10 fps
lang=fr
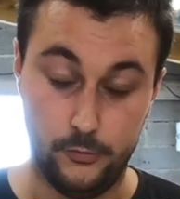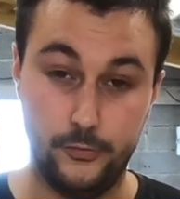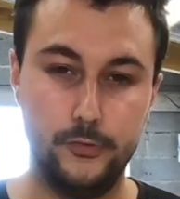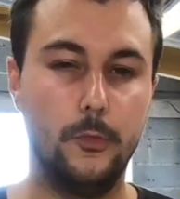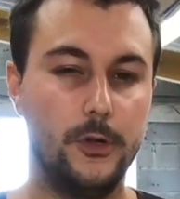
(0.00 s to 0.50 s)
Vous
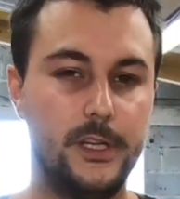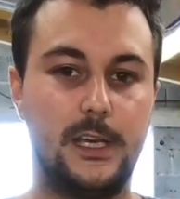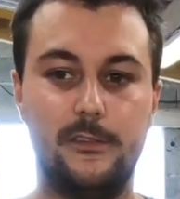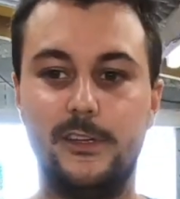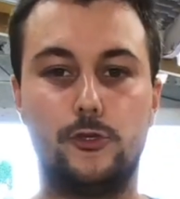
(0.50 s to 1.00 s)
vous demandez
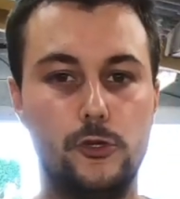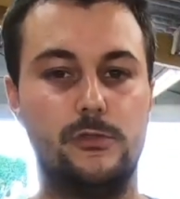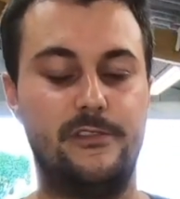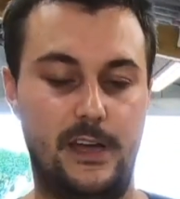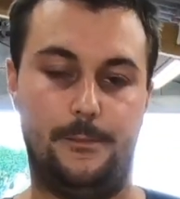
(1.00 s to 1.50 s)
quel véhicule je
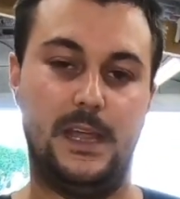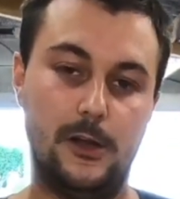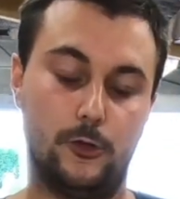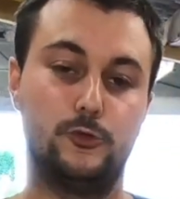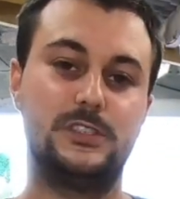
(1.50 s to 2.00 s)
vais faire.
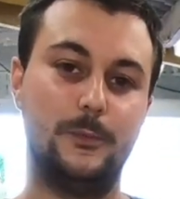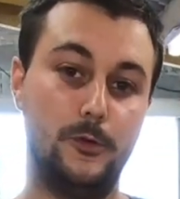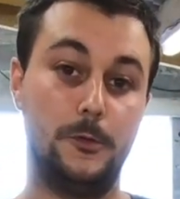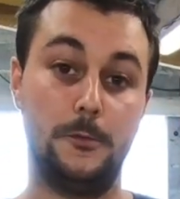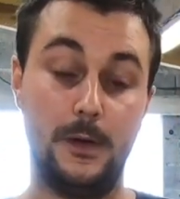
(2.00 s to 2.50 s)
Alors tout
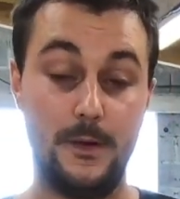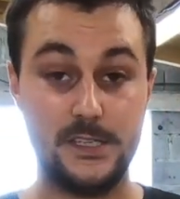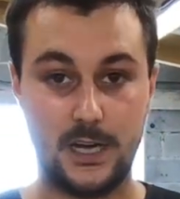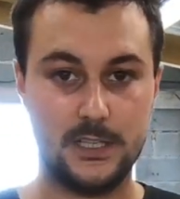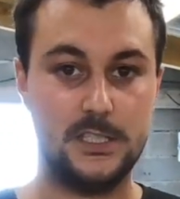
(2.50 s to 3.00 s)
simplement, ma
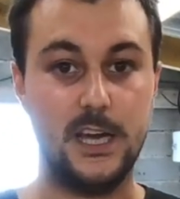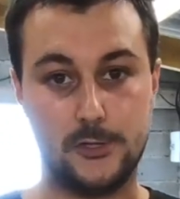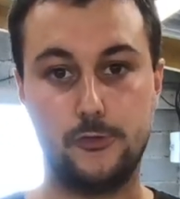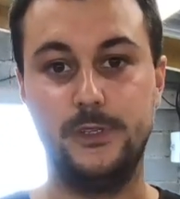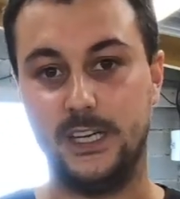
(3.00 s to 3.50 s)
Maserati
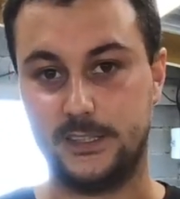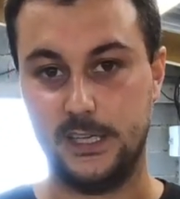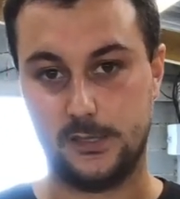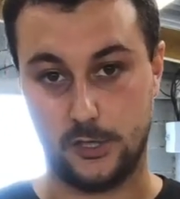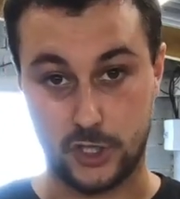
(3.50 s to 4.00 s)
a subi un
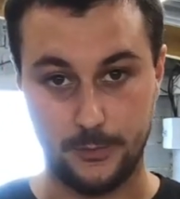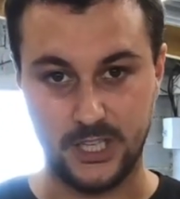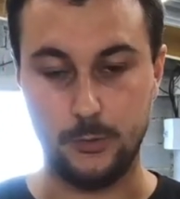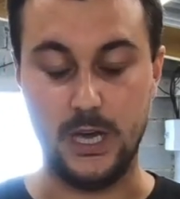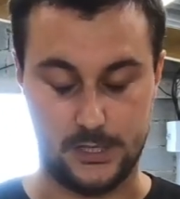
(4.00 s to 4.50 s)
test chez
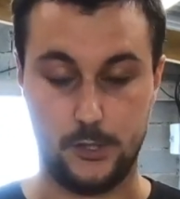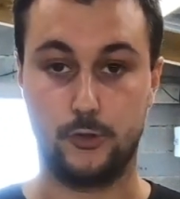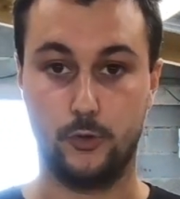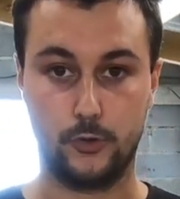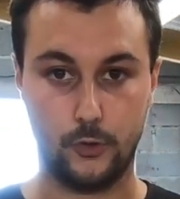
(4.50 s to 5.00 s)
Meguiars.
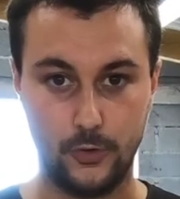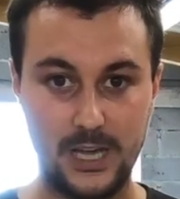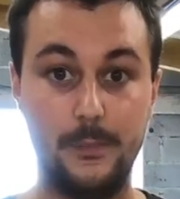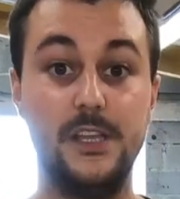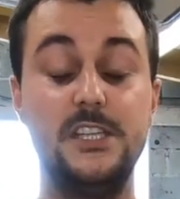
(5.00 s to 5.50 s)
Donc on
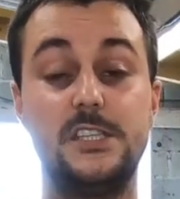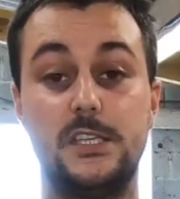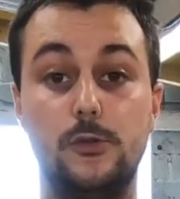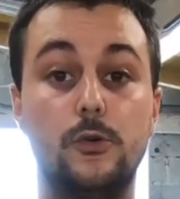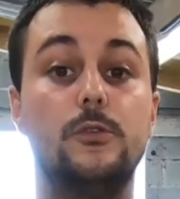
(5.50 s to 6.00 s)
l'a banni,
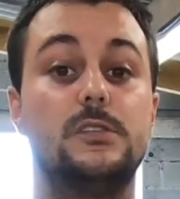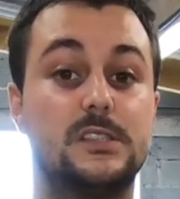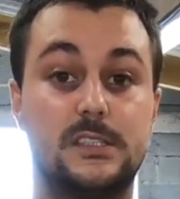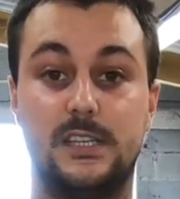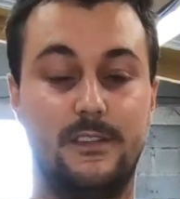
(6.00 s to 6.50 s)
sinon
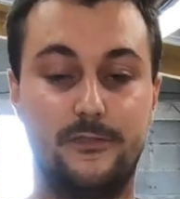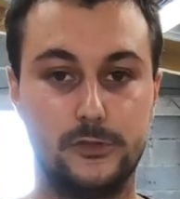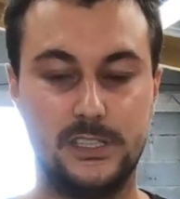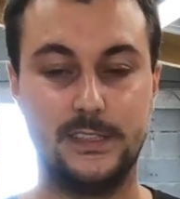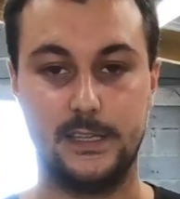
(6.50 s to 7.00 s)
ça va
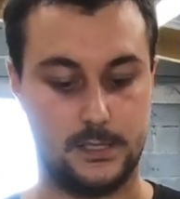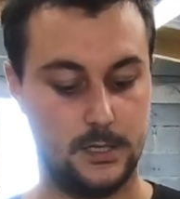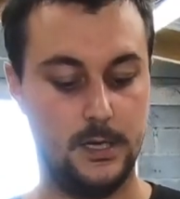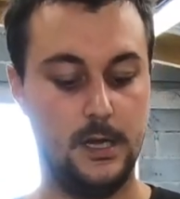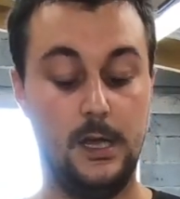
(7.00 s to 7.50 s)
fausser le test.